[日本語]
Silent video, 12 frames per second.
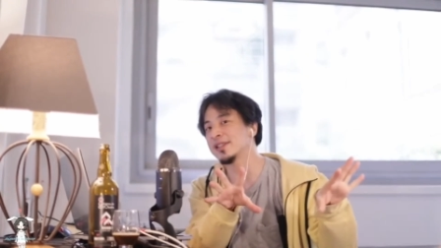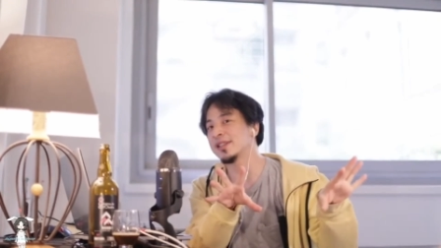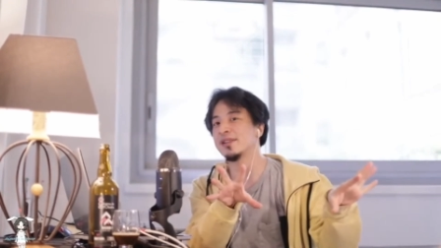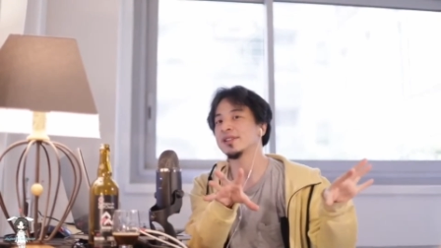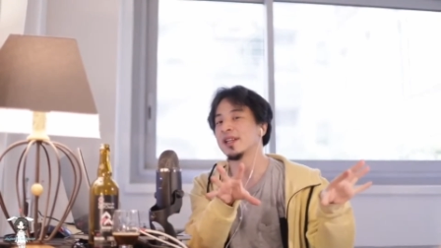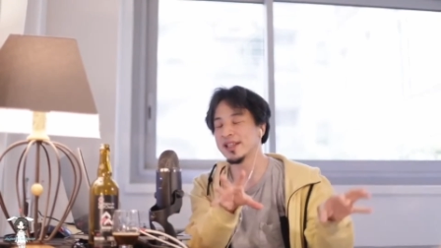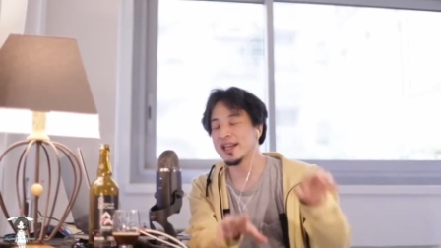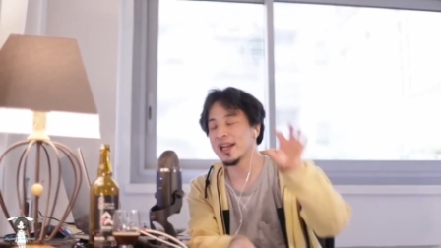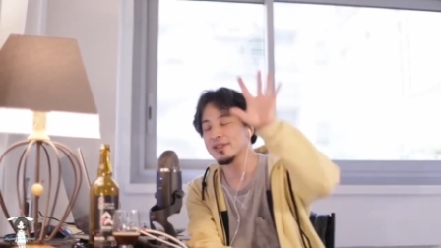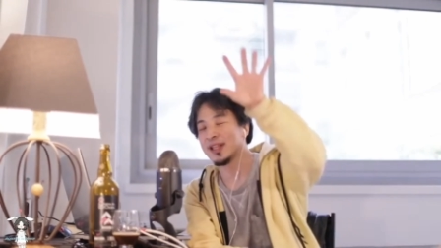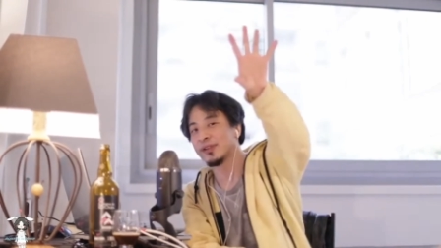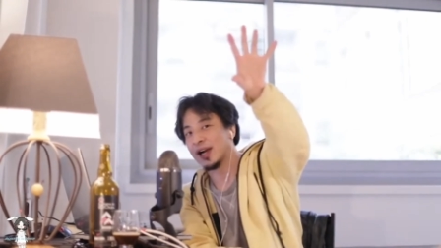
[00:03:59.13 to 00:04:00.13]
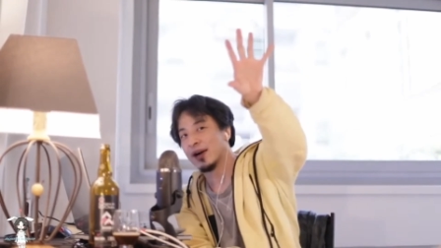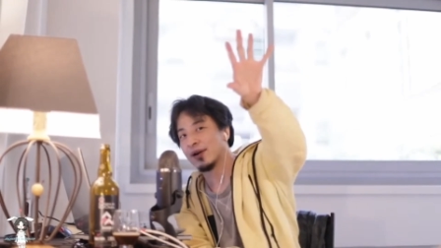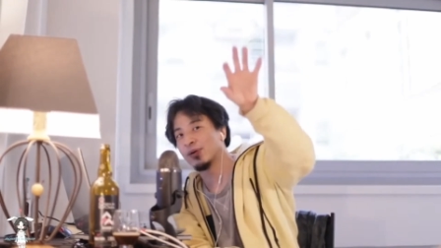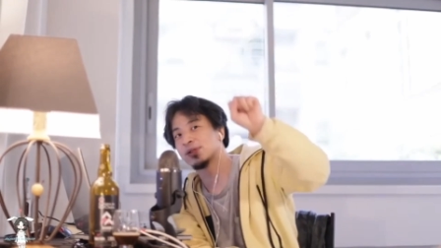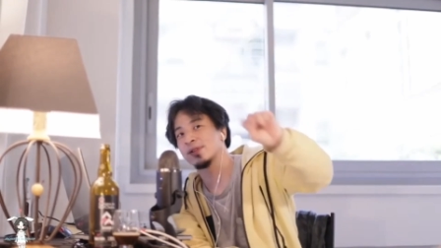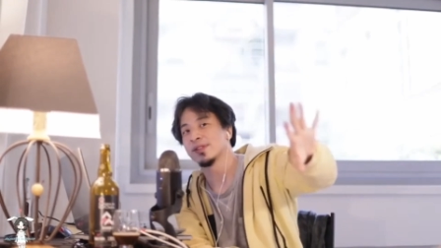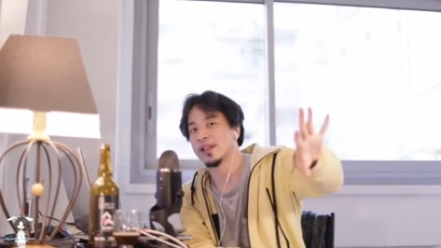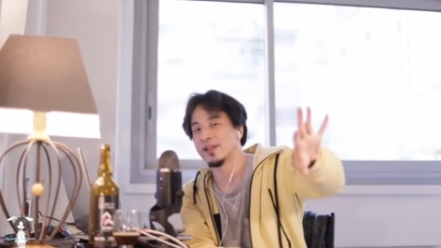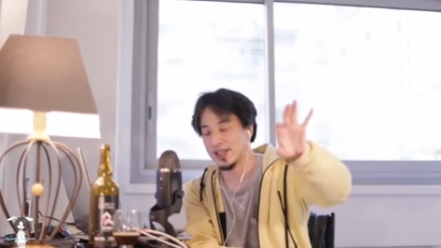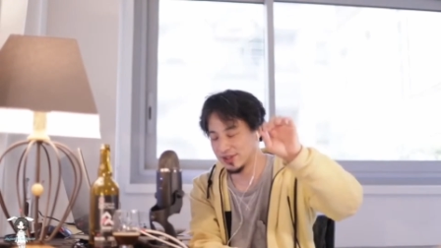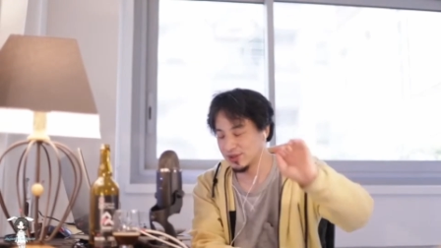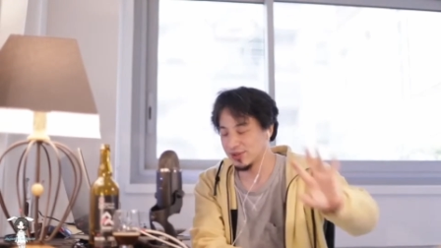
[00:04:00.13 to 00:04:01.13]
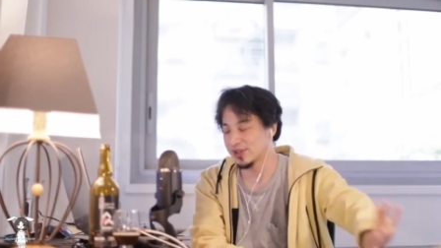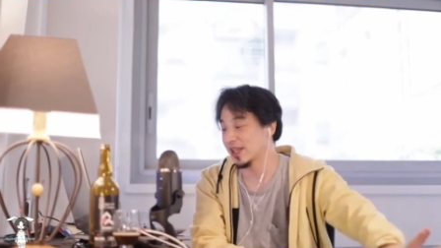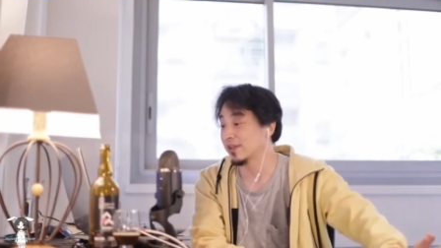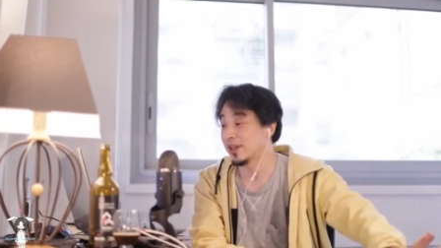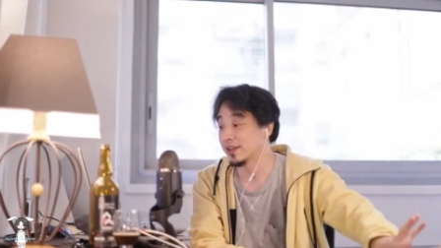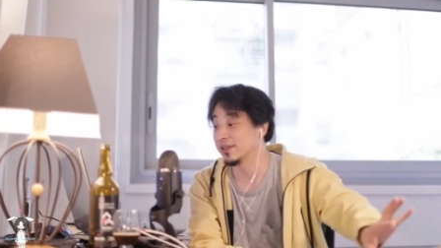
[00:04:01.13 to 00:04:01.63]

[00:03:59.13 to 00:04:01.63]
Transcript: てる時点、大学なのか、高卒なのか、中卒なのかって